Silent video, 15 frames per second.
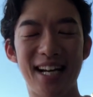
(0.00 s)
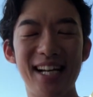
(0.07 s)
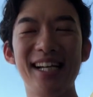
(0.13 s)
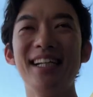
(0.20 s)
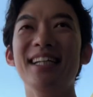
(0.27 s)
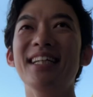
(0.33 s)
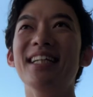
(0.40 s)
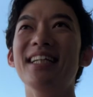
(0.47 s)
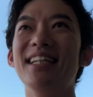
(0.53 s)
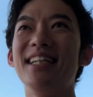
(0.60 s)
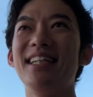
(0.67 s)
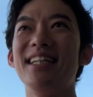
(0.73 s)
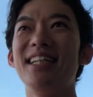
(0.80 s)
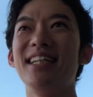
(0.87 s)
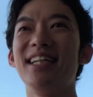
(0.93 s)
はい。
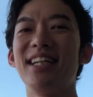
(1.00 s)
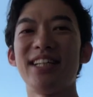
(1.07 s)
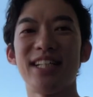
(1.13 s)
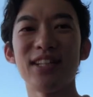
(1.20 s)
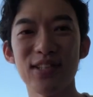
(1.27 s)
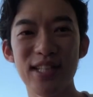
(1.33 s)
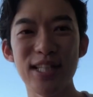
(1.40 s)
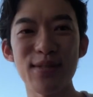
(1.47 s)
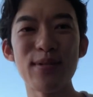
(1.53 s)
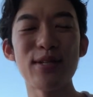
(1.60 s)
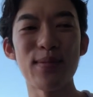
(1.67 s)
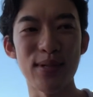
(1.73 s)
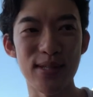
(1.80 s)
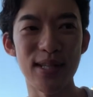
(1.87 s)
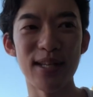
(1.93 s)
ちゃんと説明
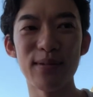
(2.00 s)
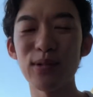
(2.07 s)
しますね。